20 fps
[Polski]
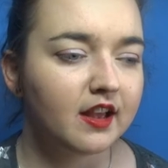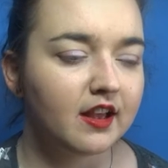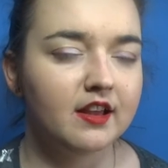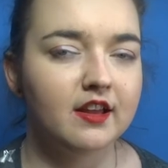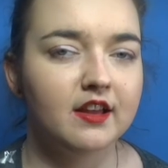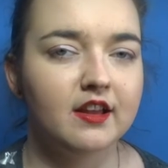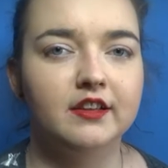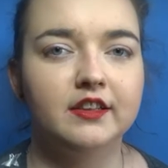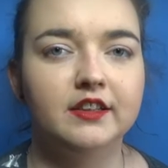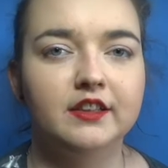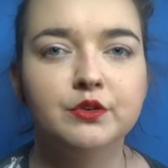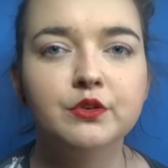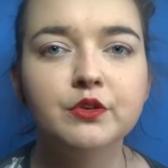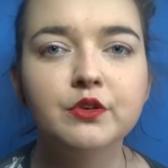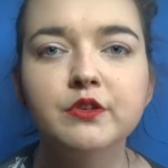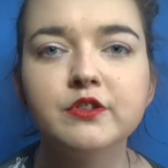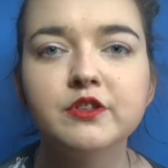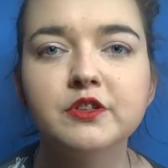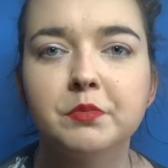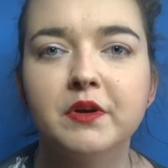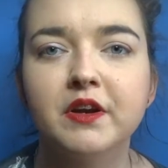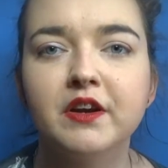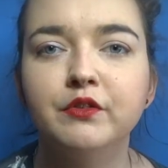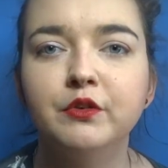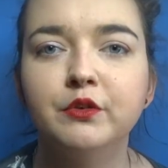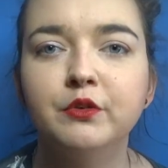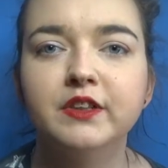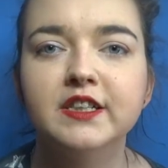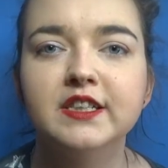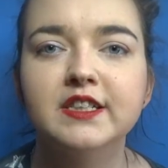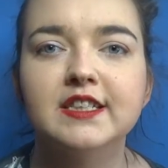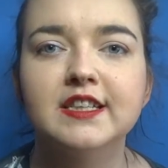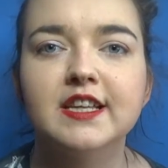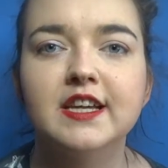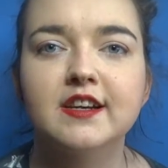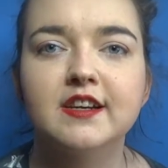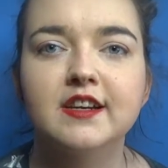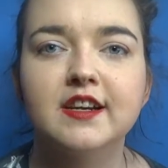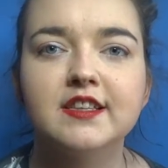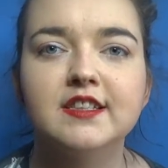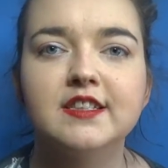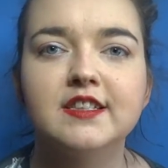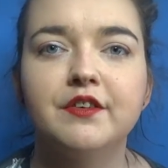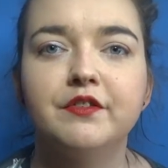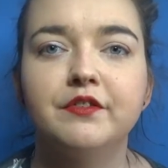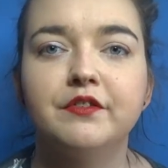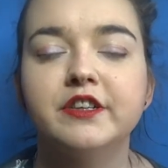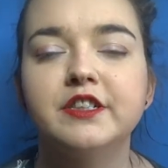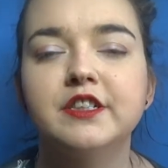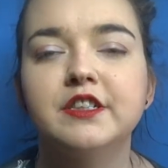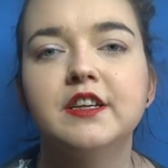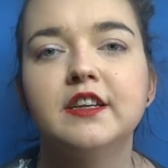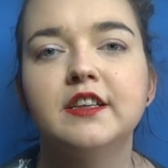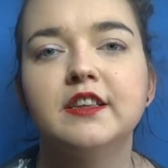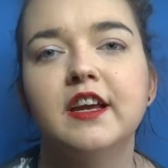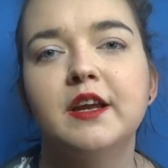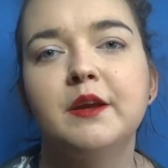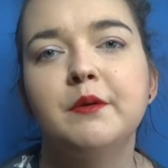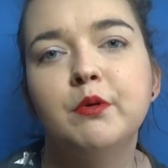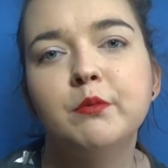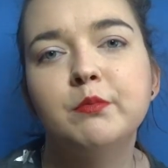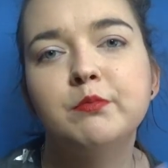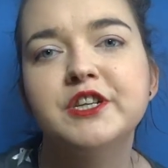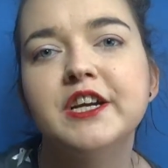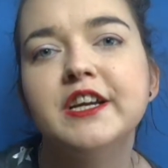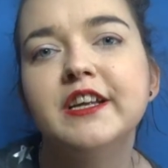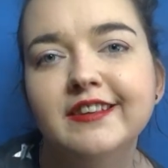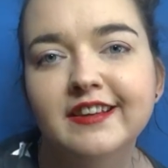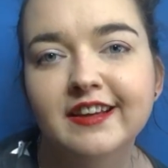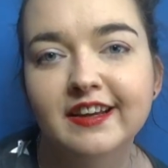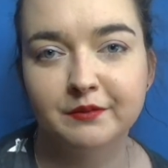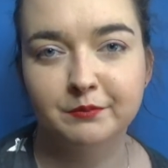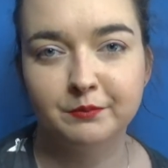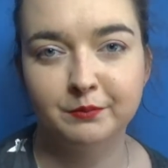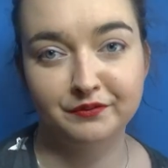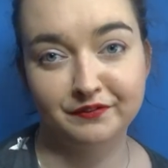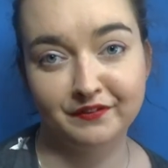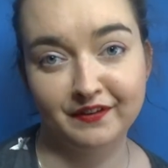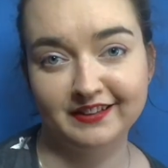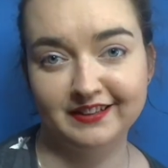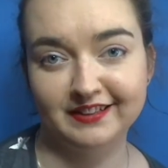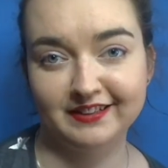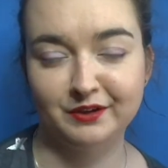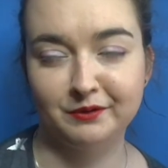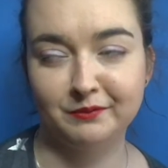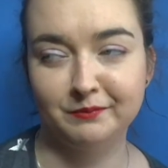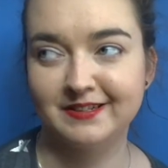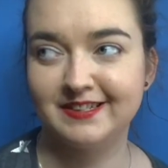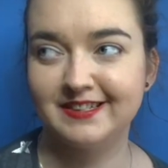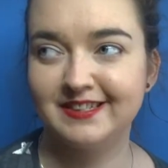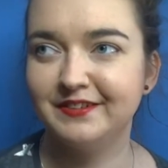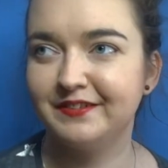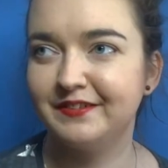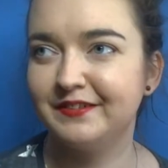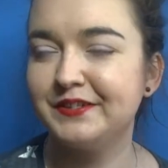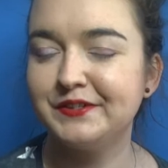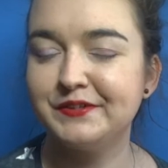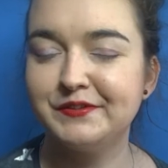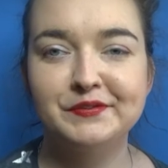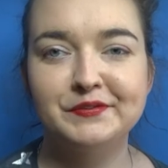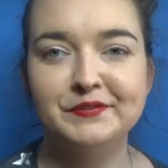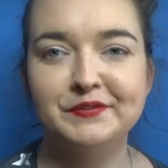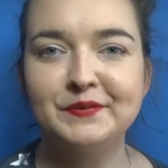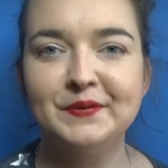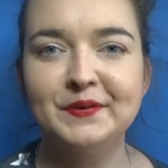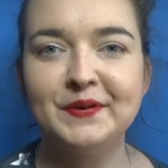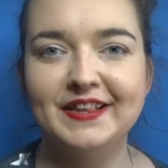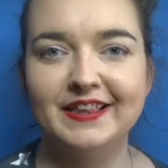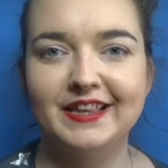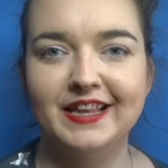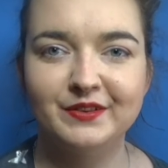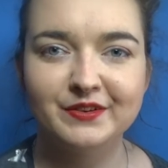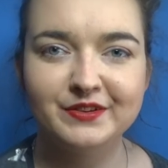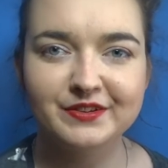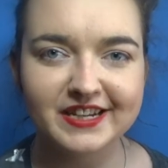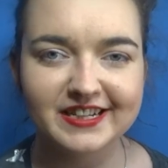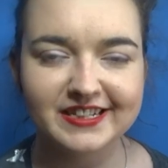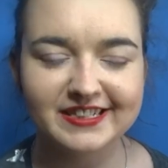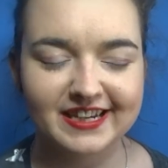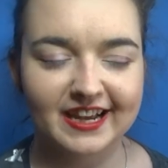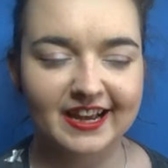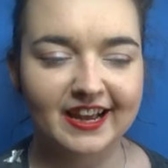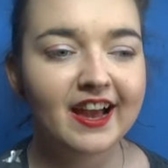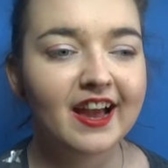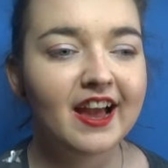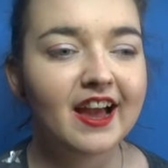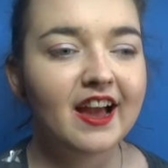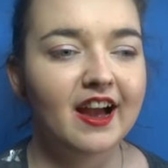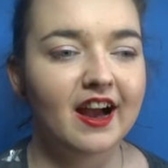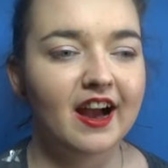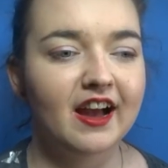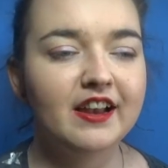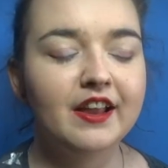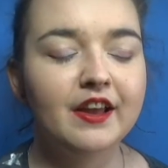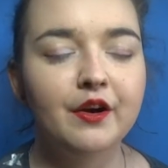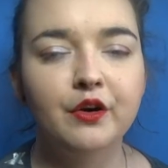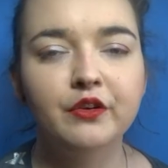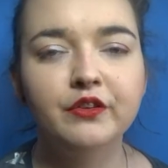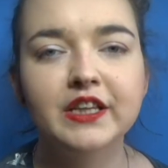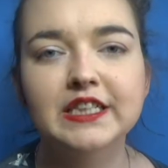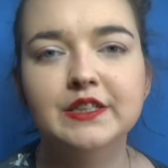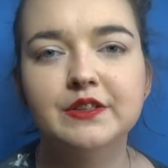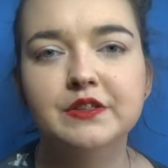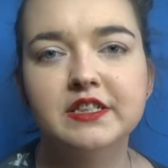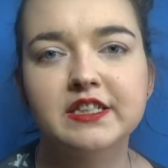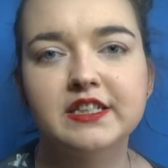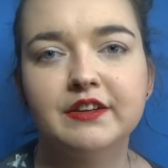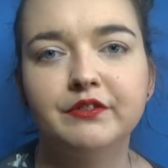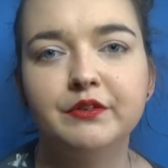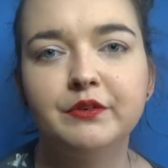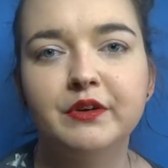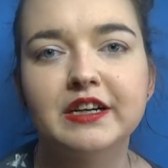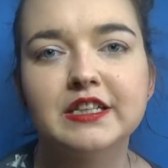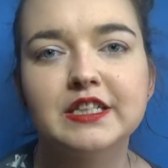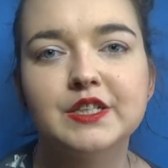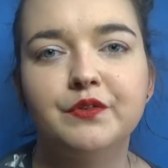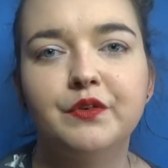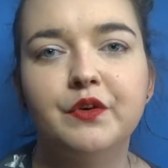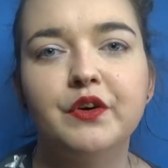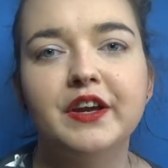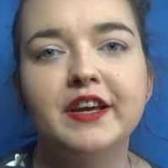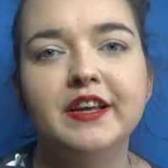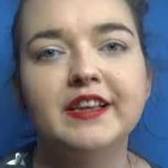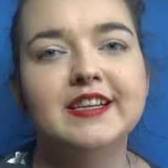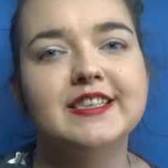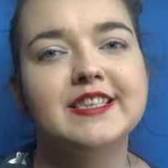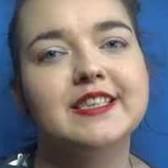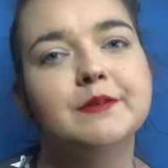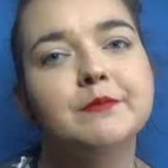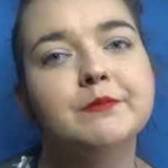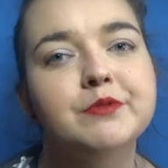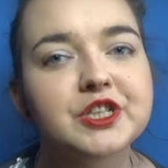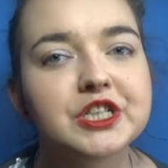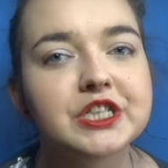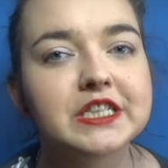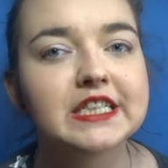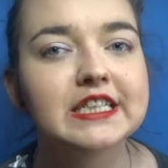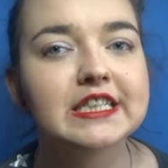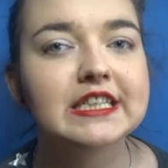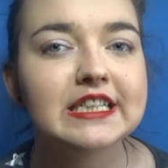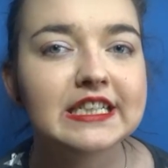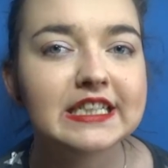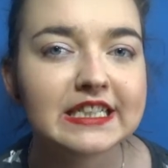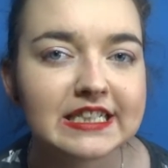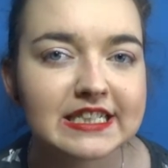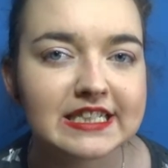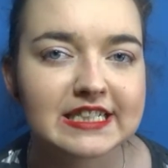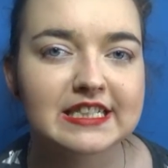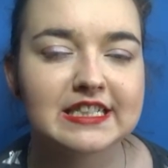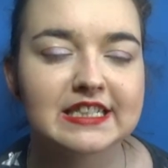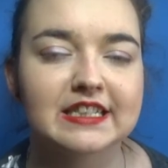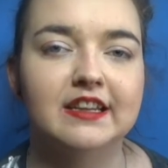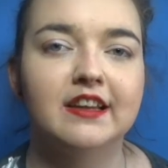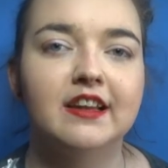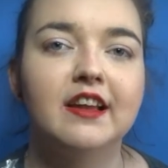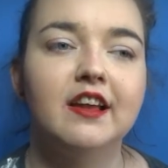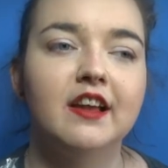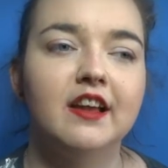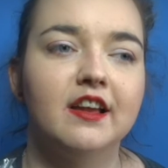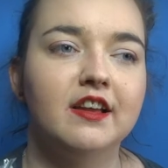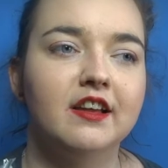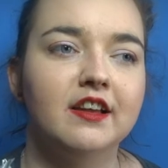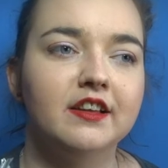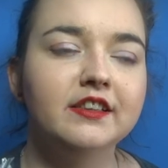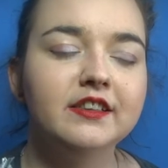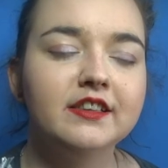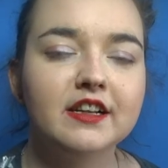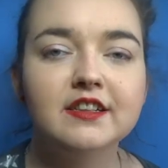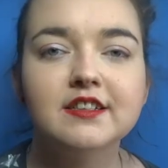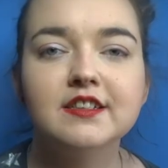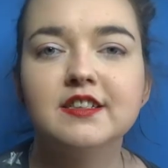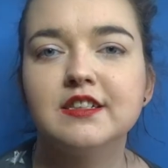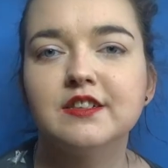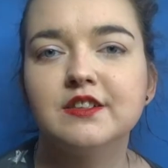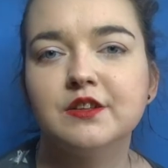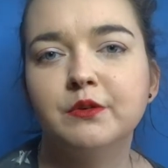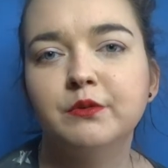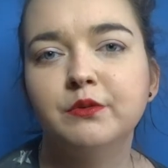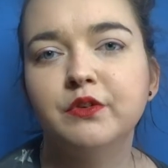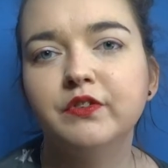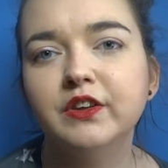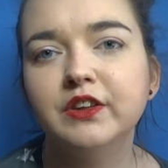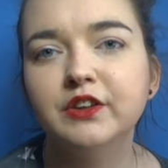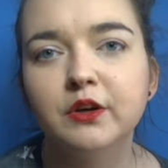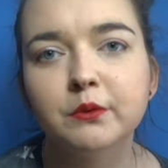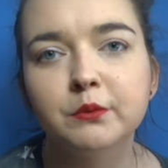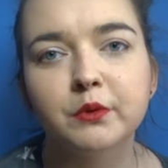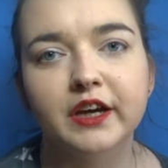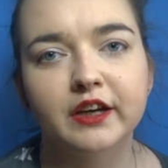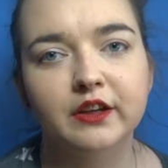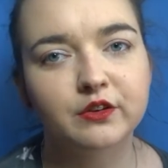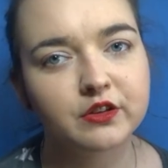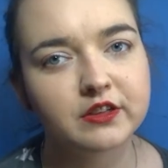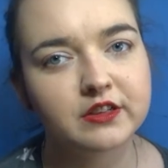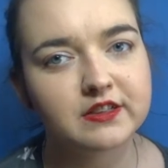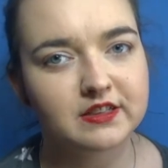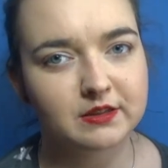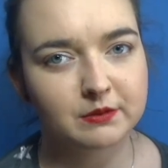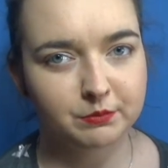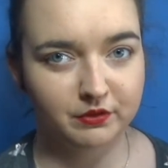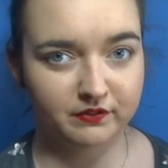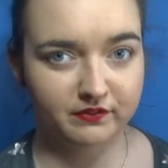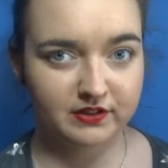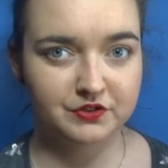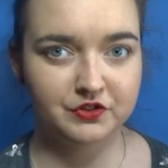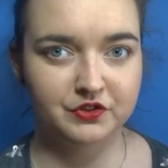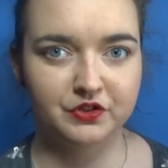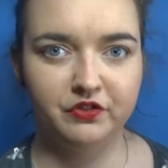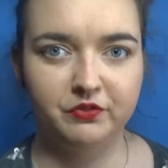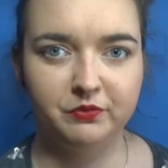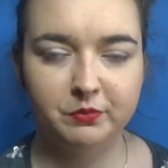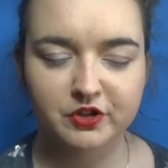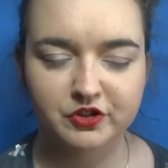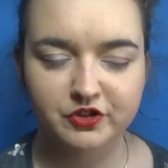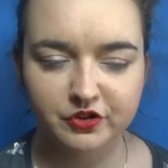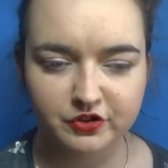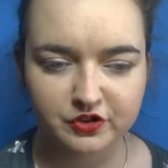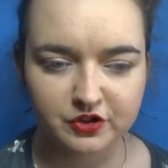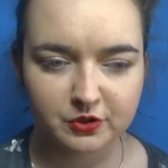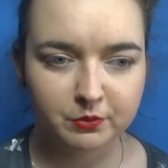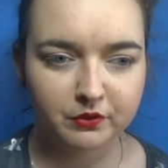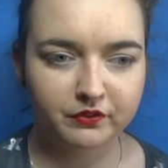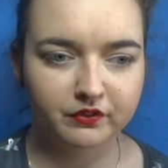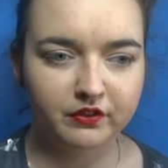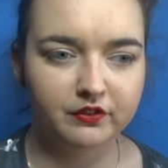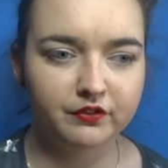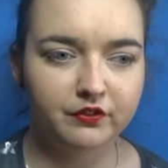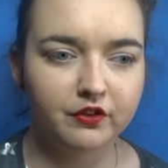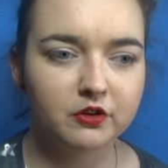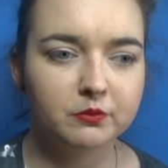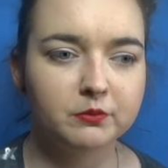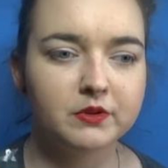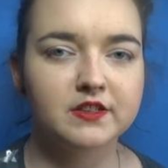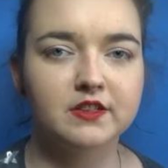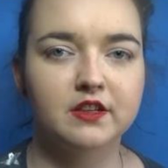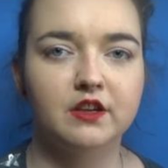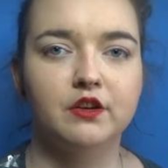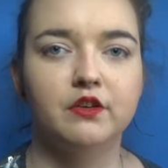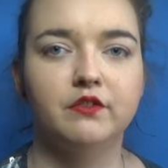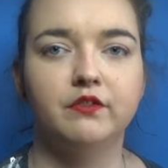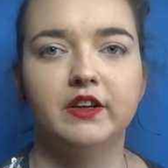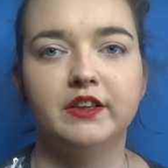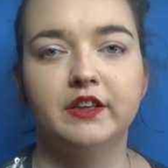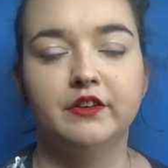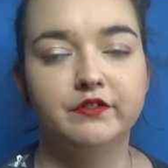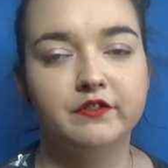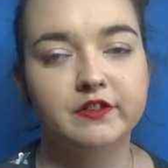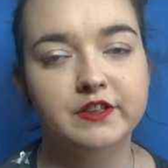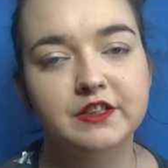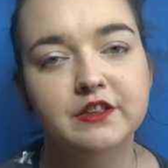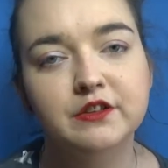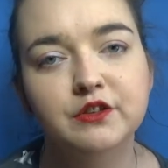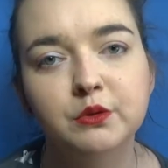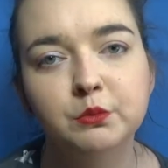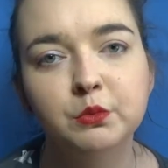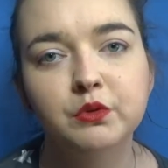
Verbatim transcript: E, I drugą sprawą jest narracja właśnie tej poprzedniej Mifani Tomas, nie wiem czy w ogóle nadążacie, ale ona zostawiła swojej następczyni listy. I te listy są, no wiadomo, jak to listy prowadzone w pierwszoosobowej formie, skierowane właśnie do